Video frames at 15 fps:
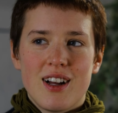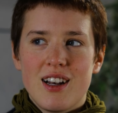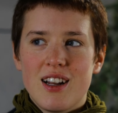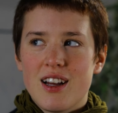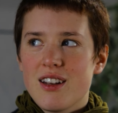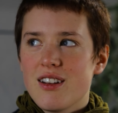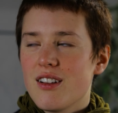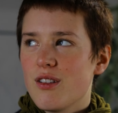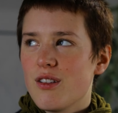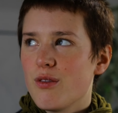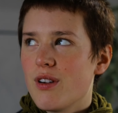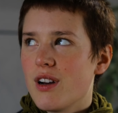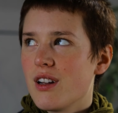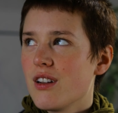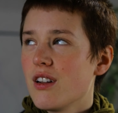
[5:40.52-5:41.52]
Alle anderen
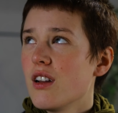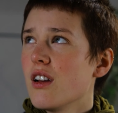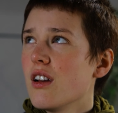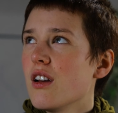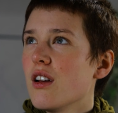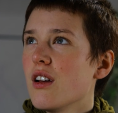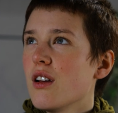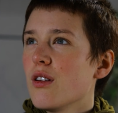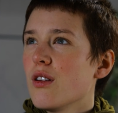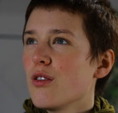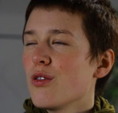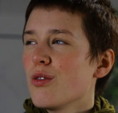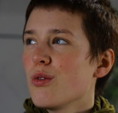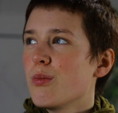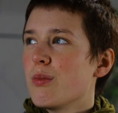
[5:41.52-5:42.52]
waren
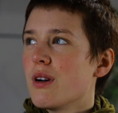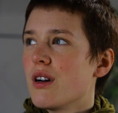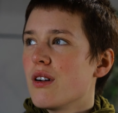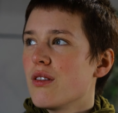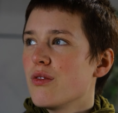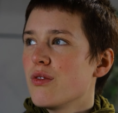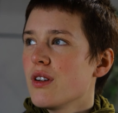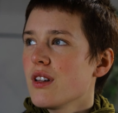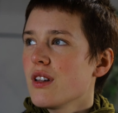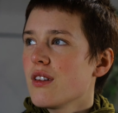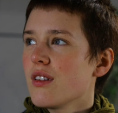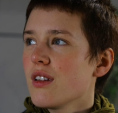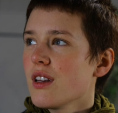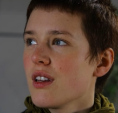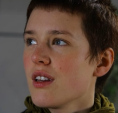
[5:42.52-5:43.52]
über
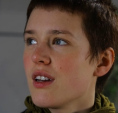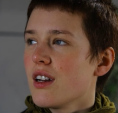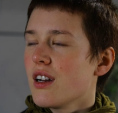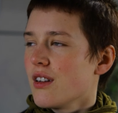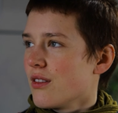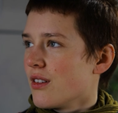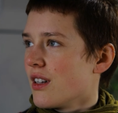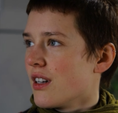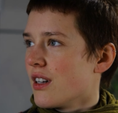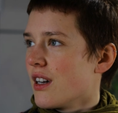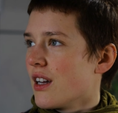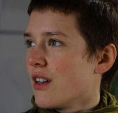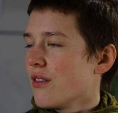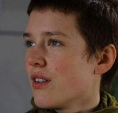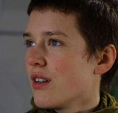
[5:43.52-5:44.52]
40 oder
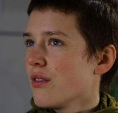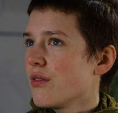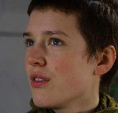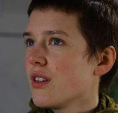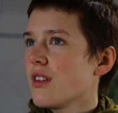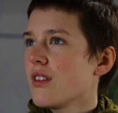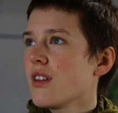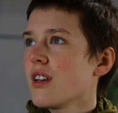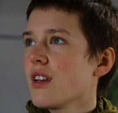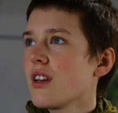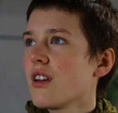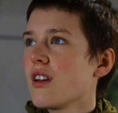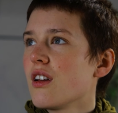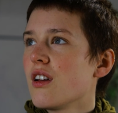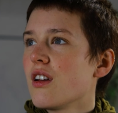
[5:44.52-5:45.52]
Anfang 40
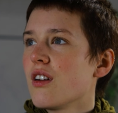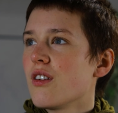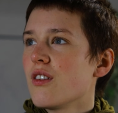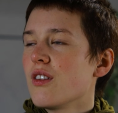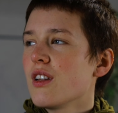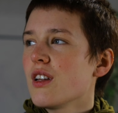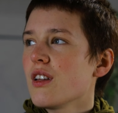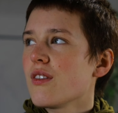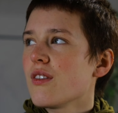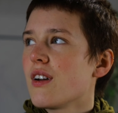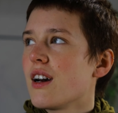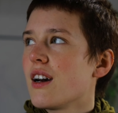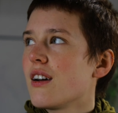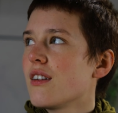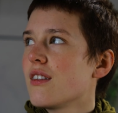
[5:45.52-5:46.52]
und ich
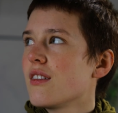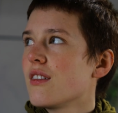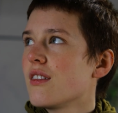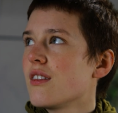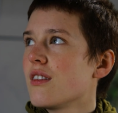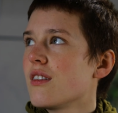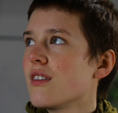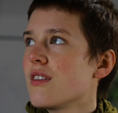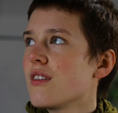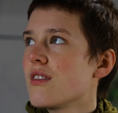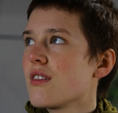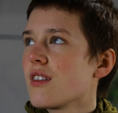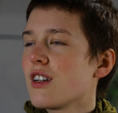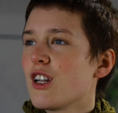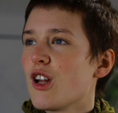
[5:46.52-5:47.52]
war
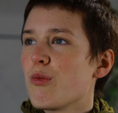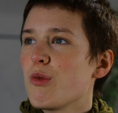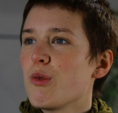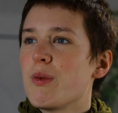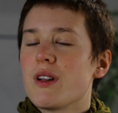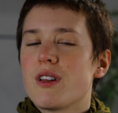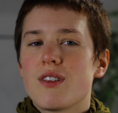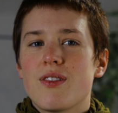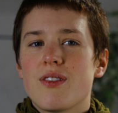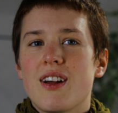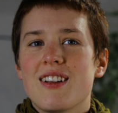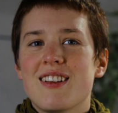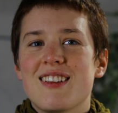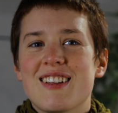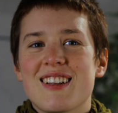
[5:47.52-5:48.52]
knapp über
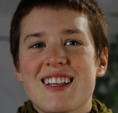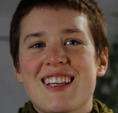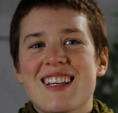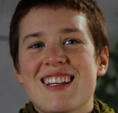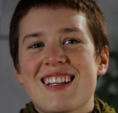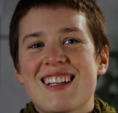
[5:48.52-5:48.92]
20